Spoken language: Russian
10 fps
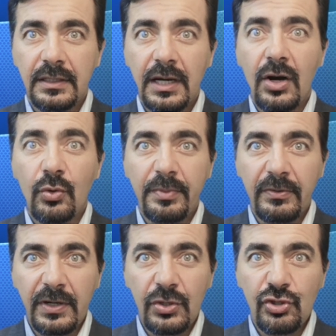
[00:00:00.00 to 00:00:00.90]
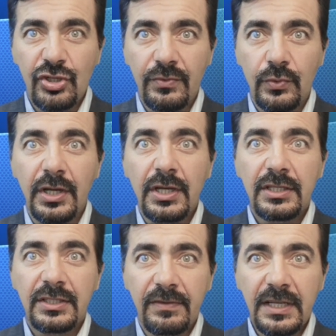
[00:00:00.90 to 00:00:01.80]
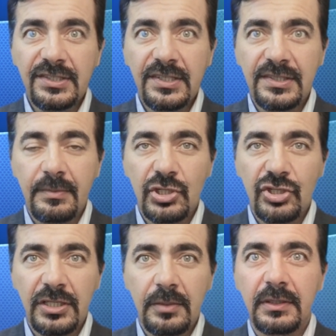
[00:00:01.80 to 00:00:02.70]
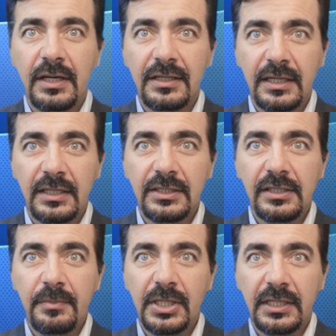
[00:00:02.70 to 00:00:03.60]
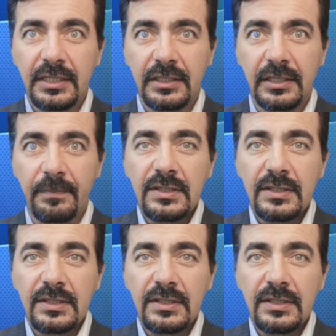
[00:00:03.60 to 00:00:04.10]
а убивающий его является изображением архангела Михаила.